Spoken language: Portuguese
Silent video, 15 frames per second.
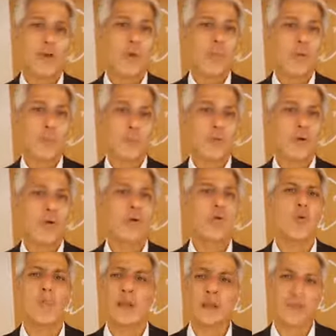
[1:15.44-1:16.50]
começa com
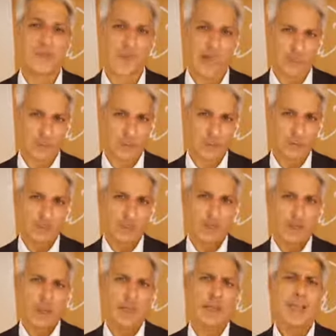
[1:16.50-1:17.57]
um manifesto
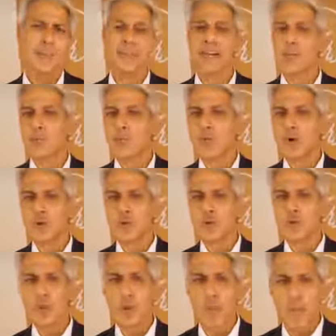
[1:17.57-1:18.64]
que traz
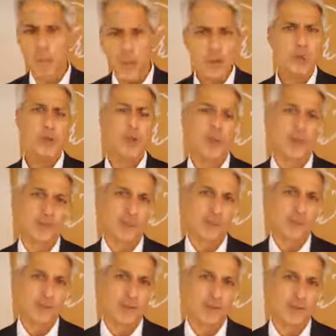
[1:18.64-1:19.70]
pontos muito
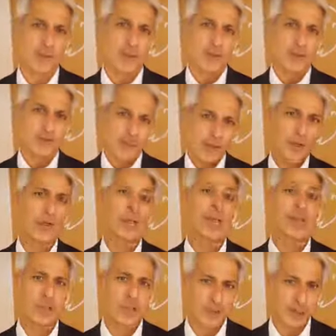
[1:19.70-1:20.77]
importantes que eu
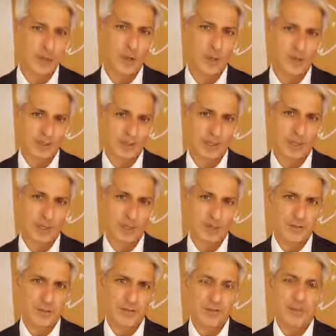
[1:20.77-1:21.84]
queria dividir com
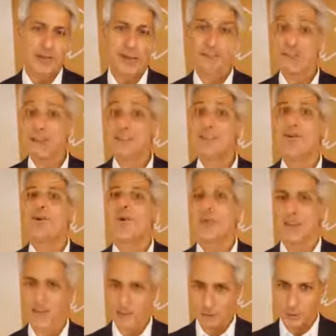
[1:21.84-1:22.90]
vocês nesse
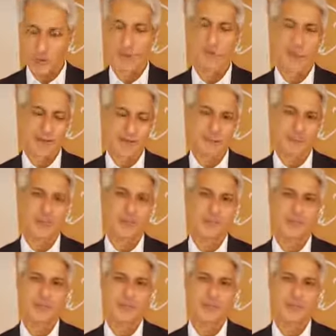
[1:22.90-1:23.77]
começo de reflexão.